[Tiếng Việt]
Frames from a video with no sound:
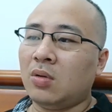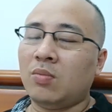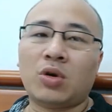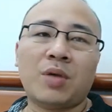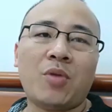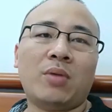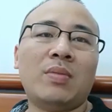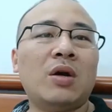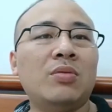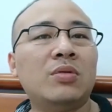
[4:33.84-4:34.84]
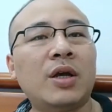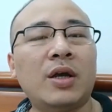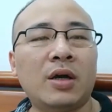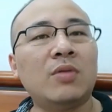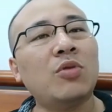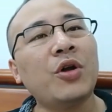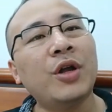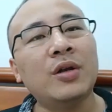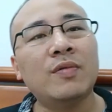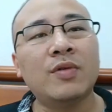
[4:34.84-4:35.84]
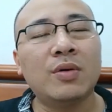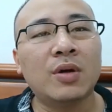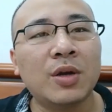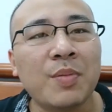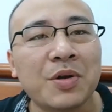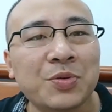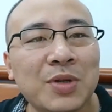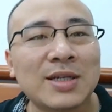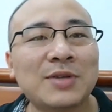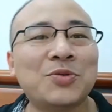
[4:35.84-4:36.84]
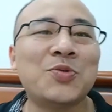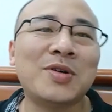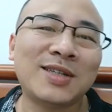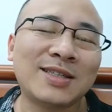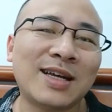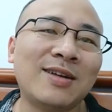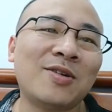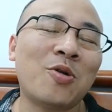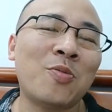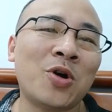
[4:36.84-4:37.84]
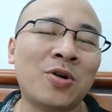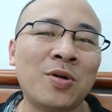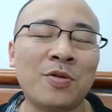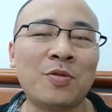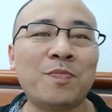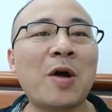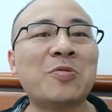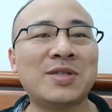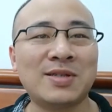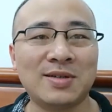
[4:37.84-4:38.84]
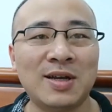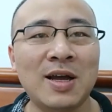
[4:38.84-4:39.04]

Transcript: Một cái món mà không thể không nói đến khi mà chúng ta sang Trung Quốc chắc chắn là có món gọi là món bao tử.